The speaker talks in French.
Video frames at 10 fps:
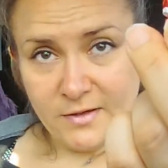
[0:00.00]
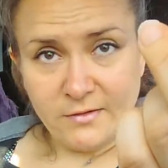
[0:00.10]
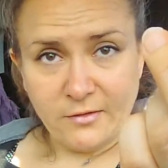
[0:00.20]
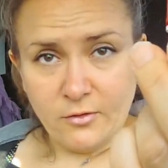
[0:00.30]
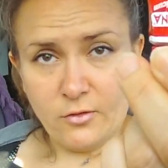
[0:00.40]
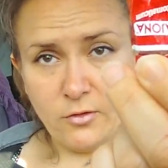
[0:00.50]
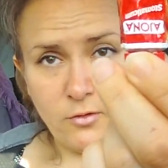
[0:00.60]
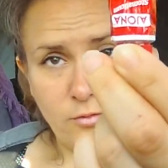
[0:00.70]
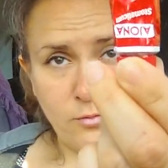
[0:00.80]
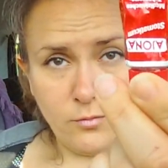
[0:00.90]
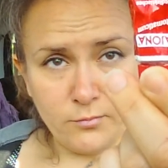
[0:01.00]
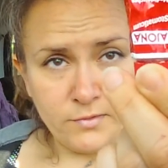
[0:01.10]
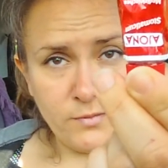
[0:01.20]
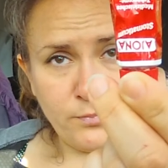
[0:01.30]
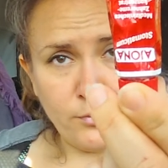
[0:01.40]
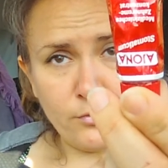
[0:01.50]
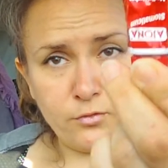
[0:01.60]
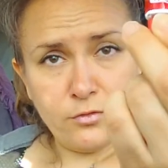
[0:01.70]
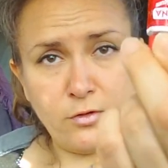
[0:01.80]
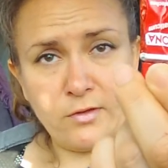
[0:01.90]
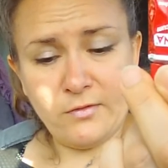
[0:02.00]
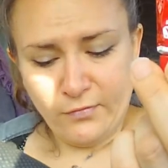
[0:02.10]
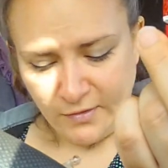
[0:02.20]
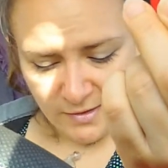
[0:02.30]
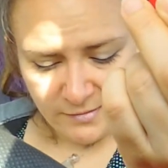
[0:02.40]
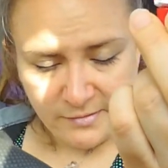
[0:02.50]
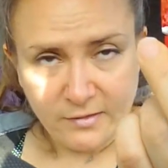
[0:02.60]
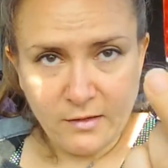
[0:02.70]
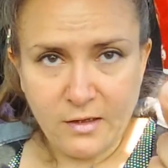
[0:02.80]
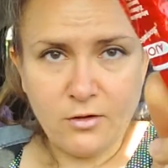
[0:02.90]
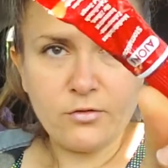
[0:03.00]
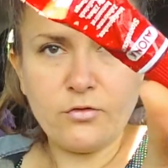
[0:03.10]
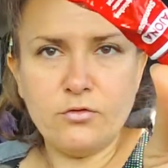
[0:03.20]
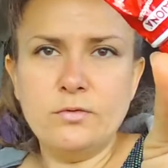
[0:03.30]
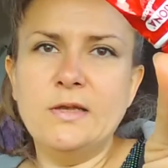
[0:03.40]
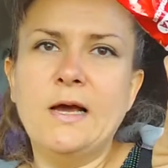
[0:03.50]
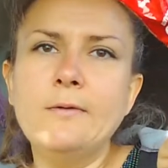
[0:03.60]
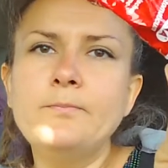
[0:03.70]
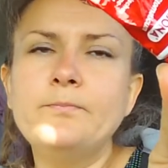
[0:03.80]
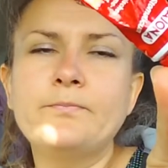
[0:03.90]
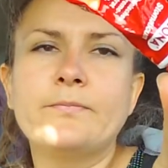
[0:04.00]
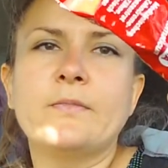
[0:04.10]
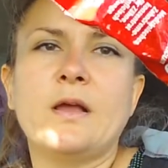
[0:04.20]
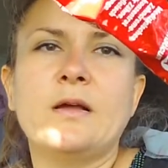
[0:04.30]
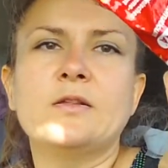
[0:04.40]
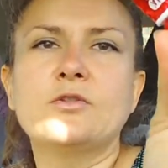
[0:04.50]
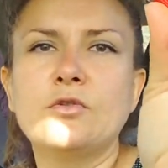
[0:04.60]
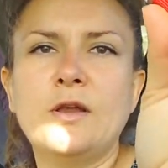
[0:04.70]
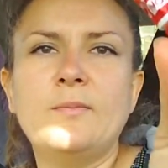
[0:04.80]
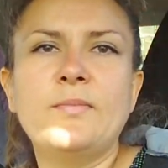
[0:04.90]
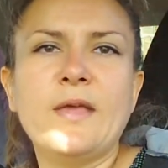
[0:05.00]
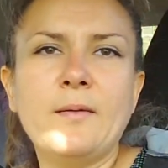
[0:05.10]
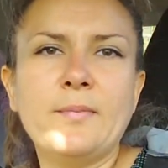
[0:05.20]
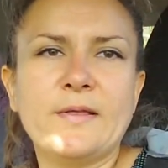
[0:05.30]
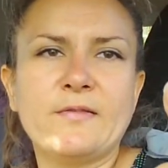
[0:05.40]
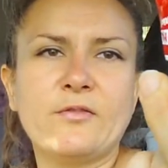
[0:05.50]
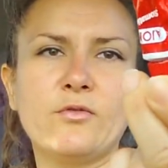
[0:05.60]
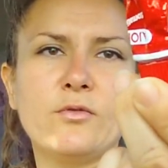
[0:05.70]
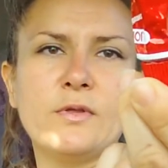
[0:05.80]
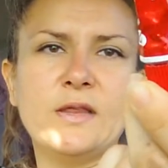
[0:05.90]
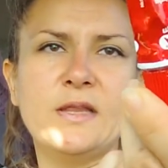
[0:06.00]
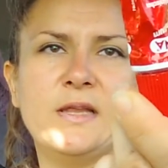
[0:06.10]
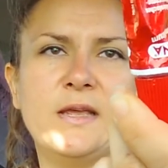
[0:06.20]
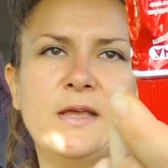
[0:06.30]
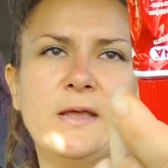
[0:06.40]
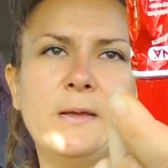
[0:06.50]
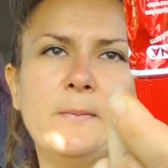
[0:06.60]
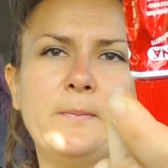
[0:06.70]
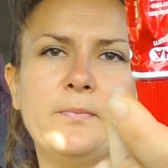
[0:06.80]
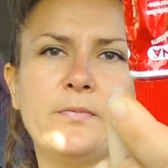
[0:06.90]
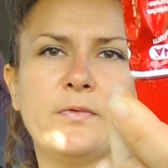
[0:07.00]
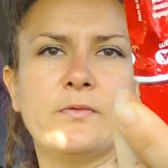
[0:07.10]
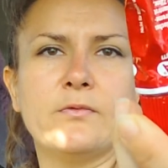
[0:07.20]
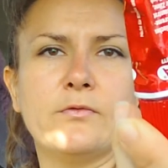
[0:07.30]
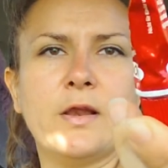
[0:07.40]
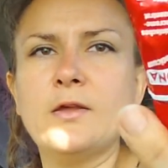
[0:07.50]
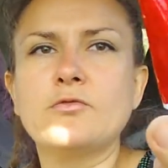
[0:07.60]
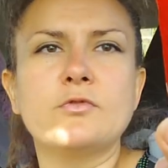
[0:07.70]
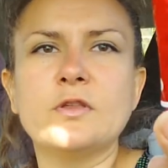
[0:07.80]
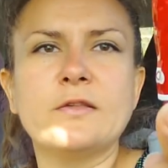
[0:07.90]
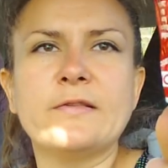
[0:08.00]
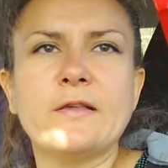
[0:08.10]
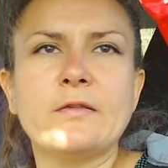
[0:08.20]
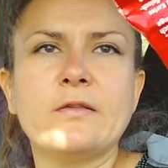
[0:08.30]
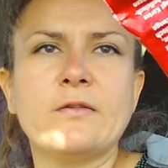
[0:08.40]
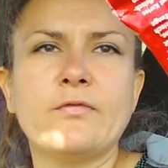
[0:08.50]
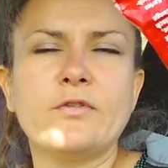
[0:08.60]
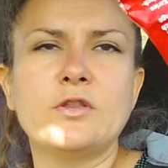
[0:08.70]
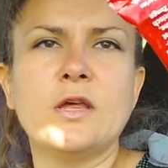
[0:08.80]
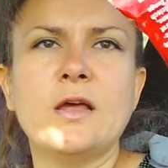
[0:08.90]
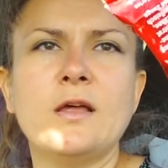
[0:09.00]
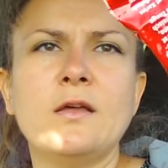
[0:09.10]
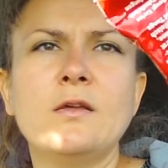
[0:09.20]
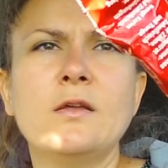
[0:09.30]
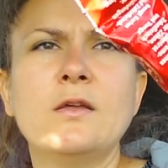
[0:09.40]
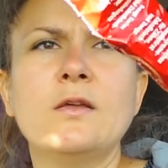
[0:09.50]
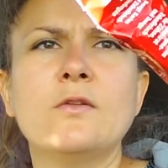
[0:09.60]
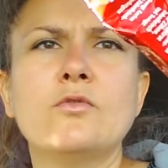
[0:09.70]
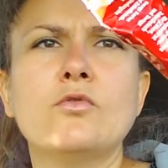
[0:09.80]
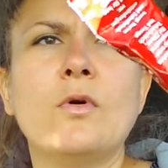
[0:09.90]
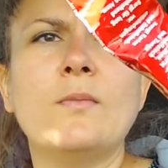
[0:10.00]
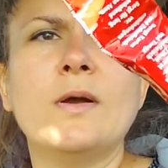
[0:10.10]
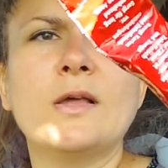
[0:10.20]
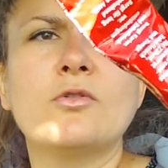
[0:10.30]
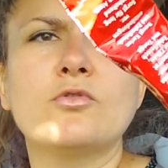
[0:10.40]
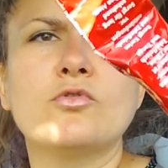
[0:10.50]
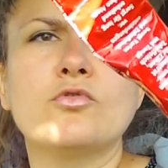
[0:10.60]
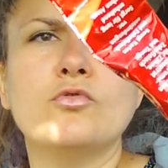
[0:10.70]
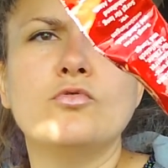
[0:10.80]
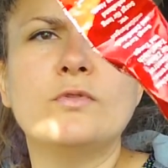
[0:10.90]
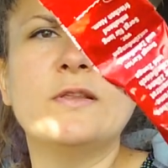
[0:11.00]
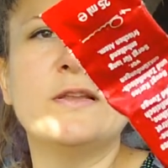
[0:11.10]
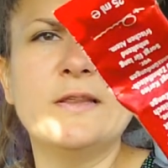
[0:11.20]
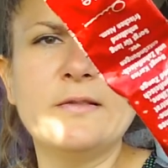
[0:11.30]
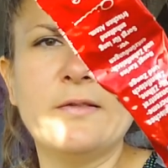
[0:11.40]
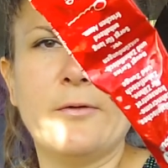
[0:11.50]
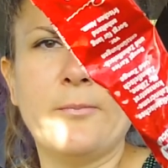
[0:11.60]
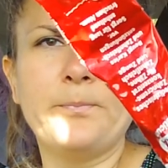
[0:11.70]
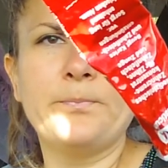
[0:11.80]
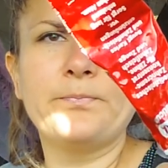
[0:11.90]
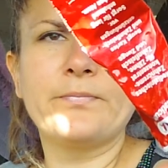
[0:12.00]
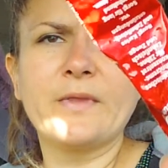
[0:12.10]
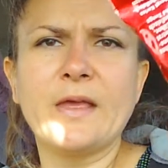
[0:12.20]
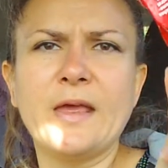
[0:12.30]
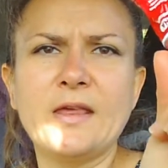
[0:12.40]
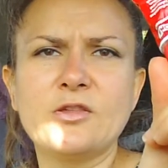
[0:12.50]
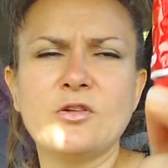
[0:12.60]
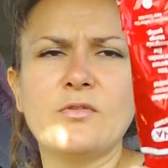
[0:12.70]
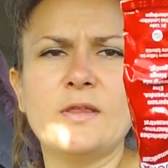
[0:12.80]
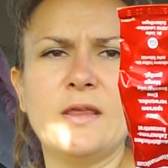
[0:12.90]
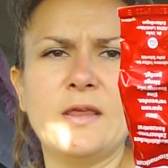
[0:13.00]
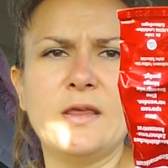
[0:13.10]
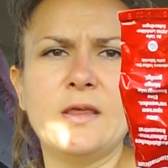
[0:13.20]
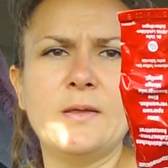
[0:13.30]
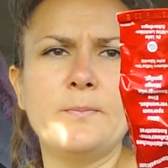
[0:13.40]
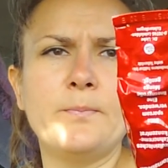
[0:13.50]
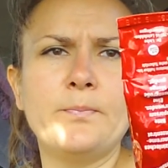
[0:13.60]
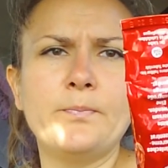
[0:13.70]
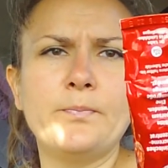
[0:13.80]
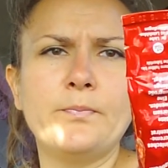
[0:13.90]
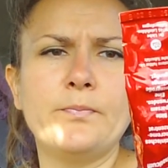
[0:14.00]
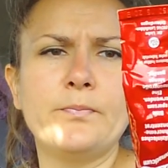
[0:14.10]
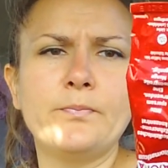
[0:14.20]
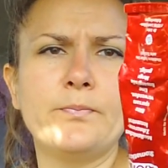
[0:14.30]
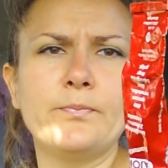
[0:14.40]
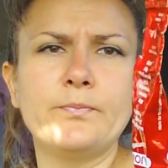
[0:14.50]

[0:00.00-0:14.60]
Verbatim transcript: euh, mon petit pot de dentifrice. Alors celui-là, je l'aime bien parce que il est, hum, voilà, je veux dire ça, ça fait déjà trois mois que je l'utilise et j'en ai, hum,